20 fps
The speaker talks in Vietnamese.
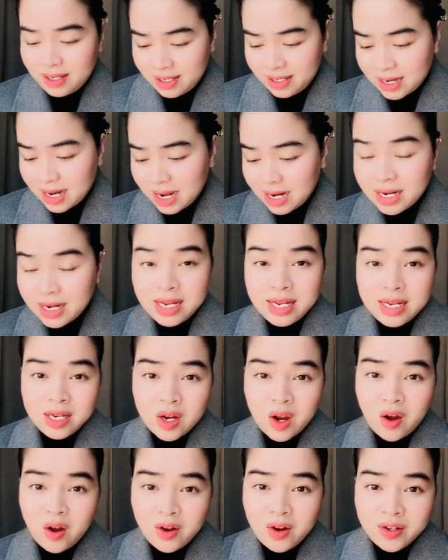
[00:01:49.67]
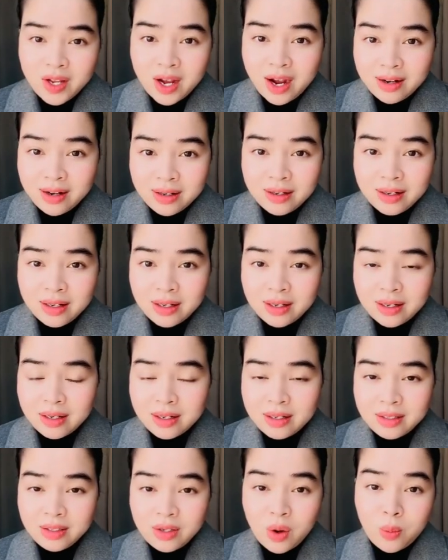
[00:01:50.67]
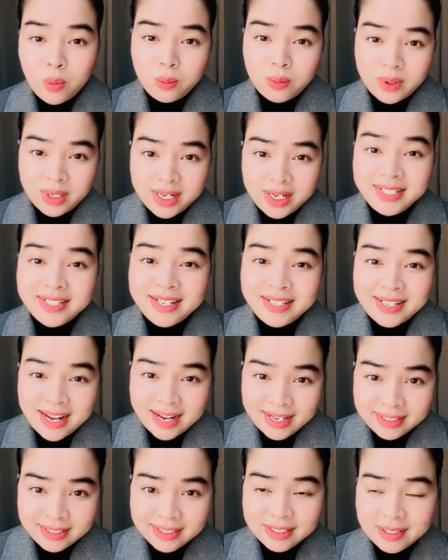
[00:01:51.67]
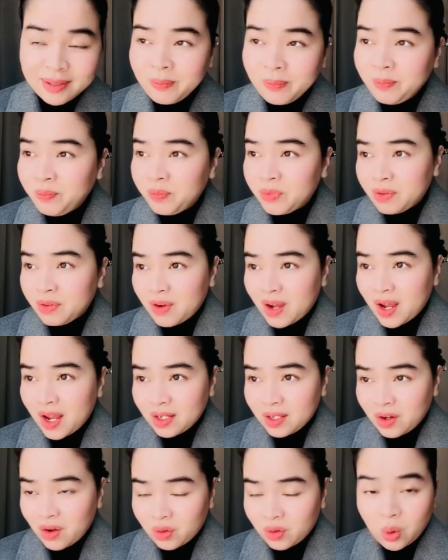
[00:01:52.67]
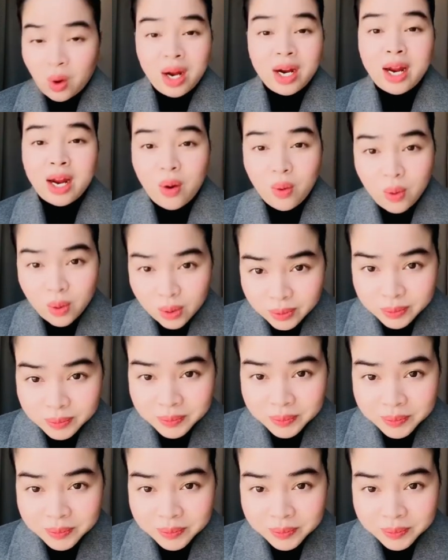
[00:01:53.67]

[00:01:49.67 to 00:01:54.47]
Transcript: đã ký cho dân dùng internet và cho toàn cầu luôn